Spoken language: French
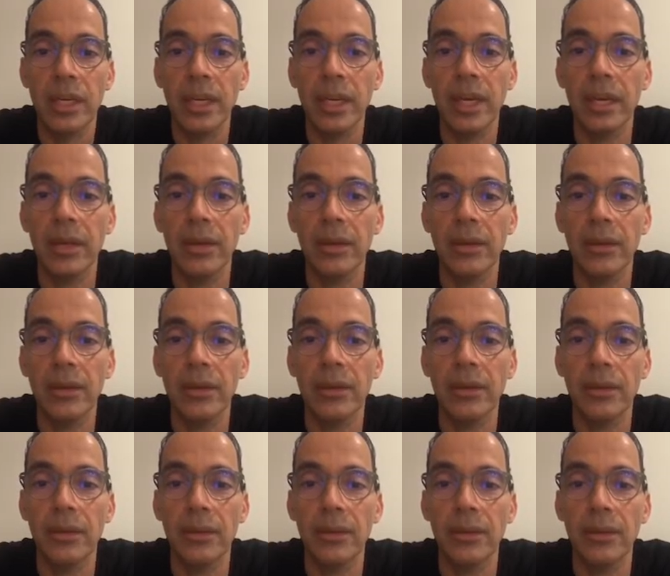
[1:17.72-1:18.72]
et
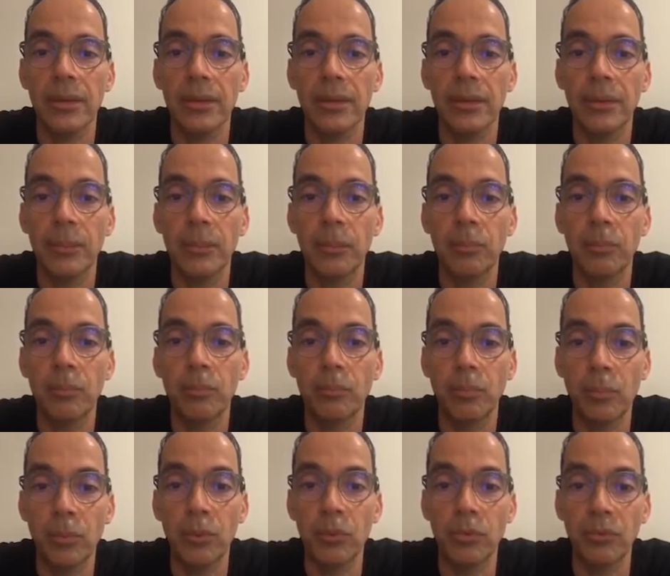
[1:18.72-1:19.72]
euh,
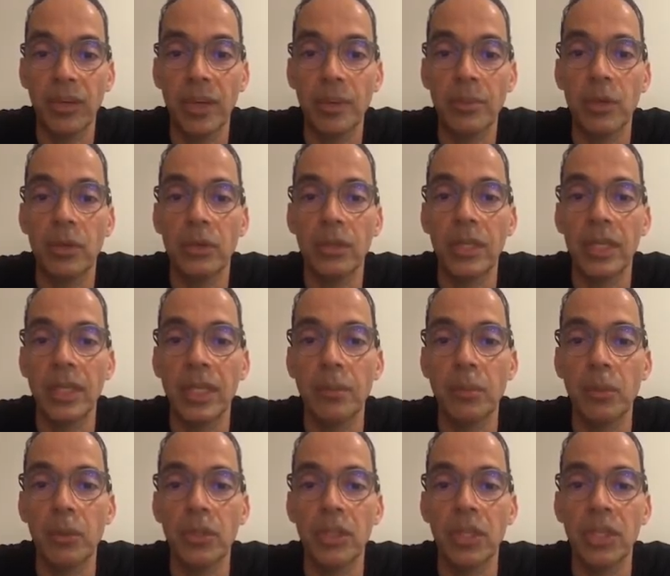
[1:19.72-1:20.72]
pour vraiment les, les,
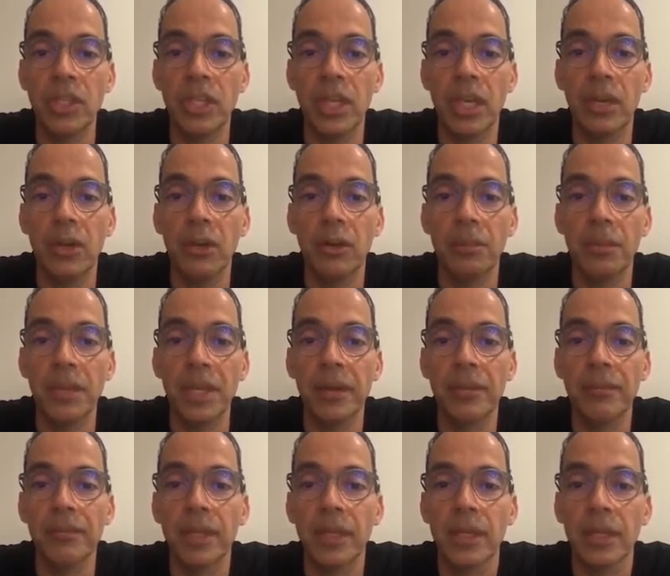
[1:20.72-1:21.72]
protéger et leurs biens.